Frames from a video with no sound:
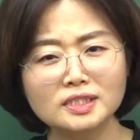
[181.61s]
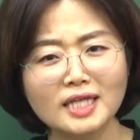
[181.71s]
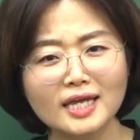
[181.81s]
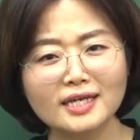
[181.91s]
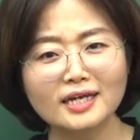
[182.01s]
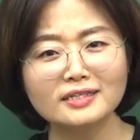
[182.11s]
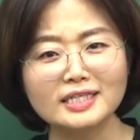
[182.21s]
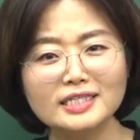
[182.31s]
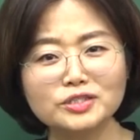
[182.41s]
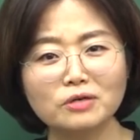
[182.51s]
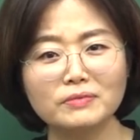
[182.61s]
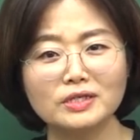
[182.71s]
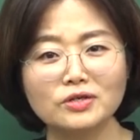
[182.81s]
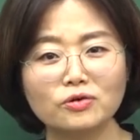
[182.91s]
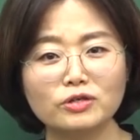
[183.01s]
은행이라는
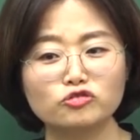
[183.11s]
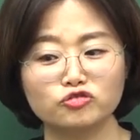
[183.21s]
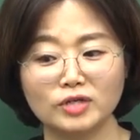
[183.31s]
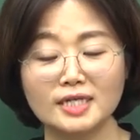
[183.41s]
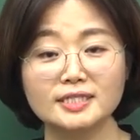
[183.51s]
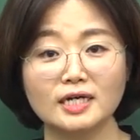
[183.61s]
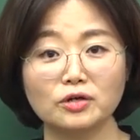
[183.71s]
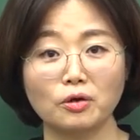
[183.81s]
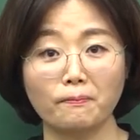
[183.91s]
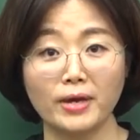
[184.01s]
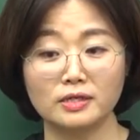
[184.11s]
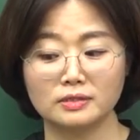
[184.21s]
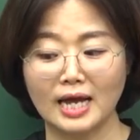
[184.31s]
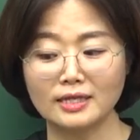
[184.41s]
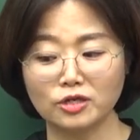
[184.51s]
인터미디어리 중간자가 옆에 있,
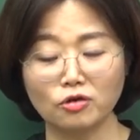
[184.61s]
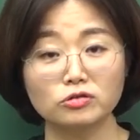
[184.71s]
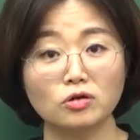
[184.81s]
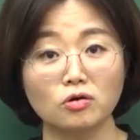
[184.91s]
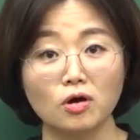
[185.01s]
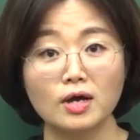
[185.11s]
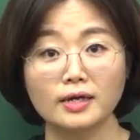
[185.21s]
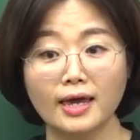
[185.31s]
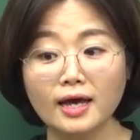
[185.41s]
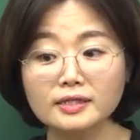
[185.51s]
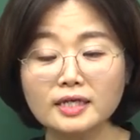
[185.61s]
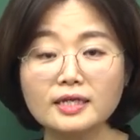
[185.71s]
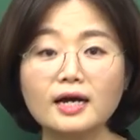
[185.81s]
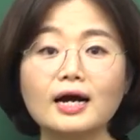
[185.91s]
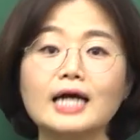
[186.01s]
안에 껴서 걔한테
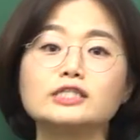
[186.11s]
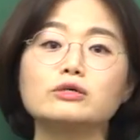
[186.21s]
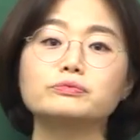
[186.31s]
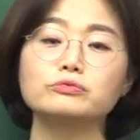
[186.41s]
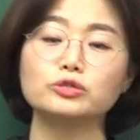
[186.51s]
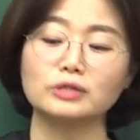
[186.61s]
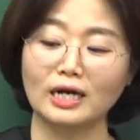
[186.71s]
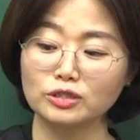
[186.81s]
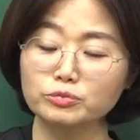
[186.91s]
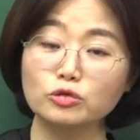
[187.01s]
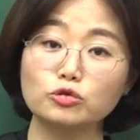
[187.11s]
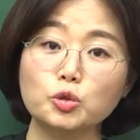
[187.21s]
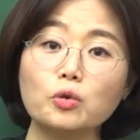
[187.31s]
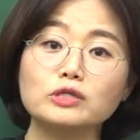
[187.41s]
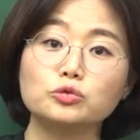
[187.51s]
내가 간접, 간접적으로
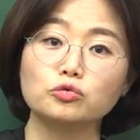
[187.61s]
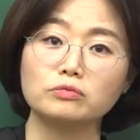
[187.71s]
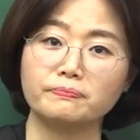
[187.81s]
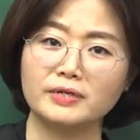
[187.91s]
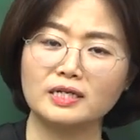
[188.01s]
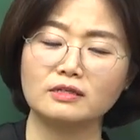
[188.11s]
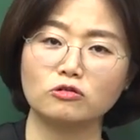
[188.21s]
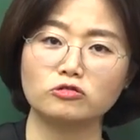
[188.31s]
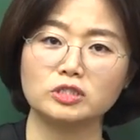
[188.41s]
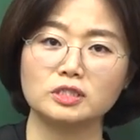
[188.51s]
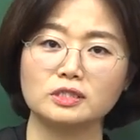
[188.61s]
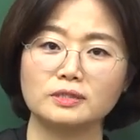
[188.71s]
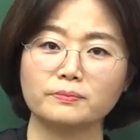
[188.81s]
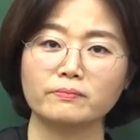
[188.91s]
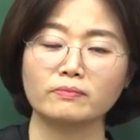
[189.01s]
통해서 돈을 빌리는
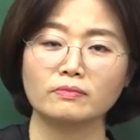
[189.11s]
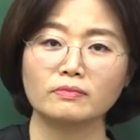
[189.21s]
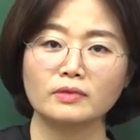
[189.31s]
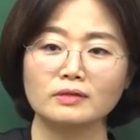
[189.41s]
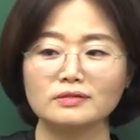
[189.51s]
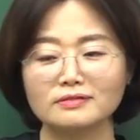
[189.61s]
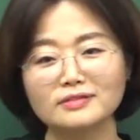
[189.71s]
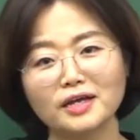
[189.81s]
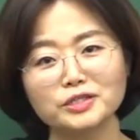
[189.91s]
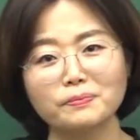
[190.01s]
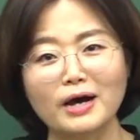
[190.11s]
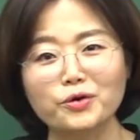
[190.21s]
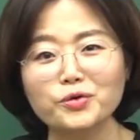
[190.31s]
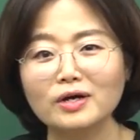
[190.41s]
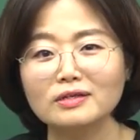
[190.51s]
거지. 그래서 은행에서
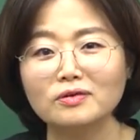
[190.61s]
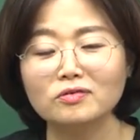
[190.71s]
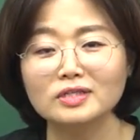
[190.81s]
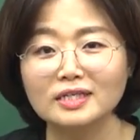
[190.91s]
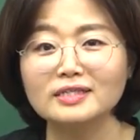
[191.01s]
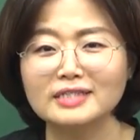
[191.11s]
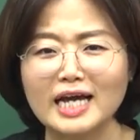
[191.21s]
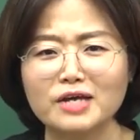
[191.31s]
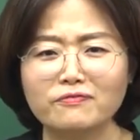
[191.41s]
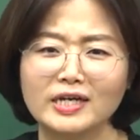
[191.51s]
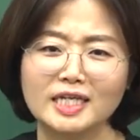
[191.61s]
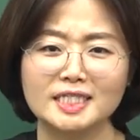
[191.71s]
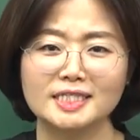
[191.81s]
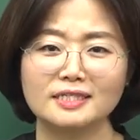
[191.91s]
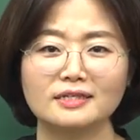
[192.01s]
바로 이하는 거는 인 다이렉트
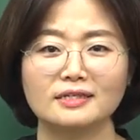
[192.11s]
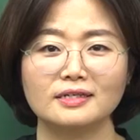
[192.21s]
파이낸싱.